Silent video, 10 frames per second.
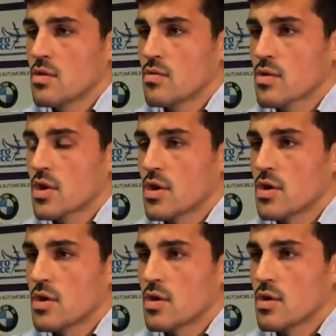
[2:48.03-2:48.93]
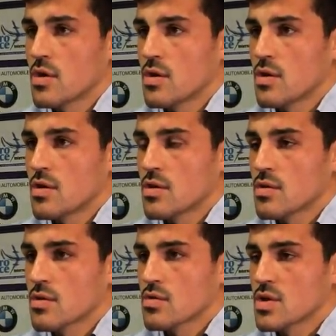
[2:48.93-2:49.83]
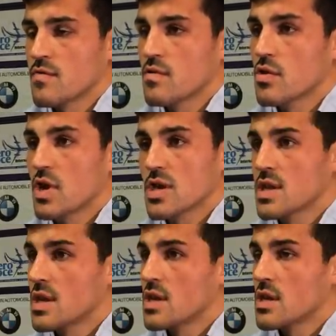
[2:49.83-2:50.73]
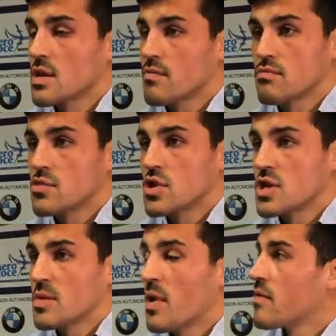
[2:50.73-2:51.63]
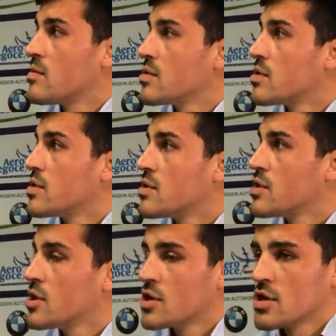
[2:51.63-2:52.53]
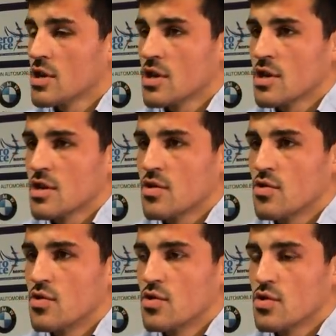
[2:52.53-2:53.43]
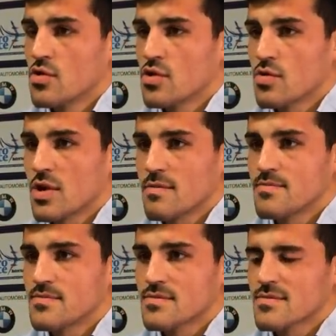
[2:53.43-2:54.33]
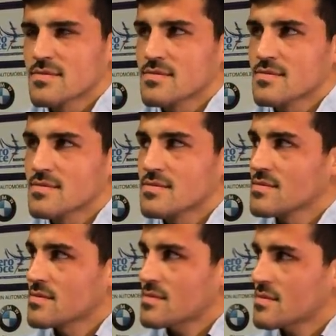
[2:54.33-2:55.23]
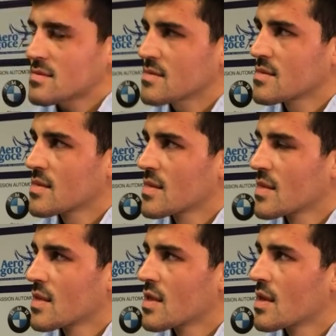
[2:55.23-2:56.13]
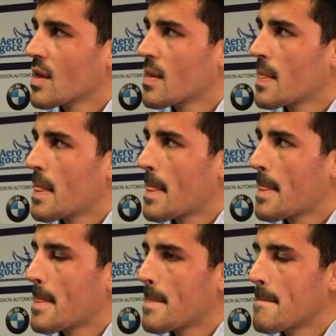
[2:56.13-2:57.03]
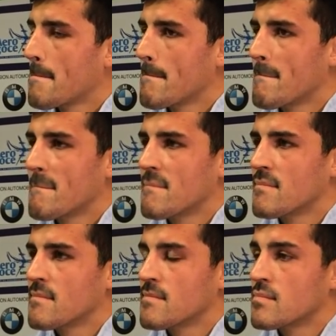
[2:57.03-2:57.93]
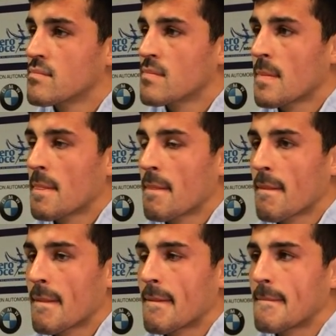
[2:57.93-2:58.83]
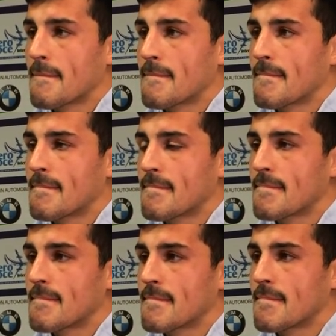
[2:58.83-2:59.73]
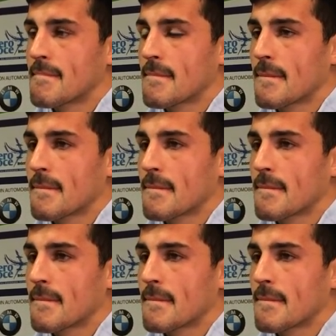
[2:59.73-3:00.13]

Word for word: Donc, euh, je vous avoue que là, c'est, j'ai pas vraiment de, de, de solution là. Est-ce que le, le message du staff passe toujours Est-ce qu'il y a un problème par rapport à ça Comment vous le ressentez, vous, à l'intérieur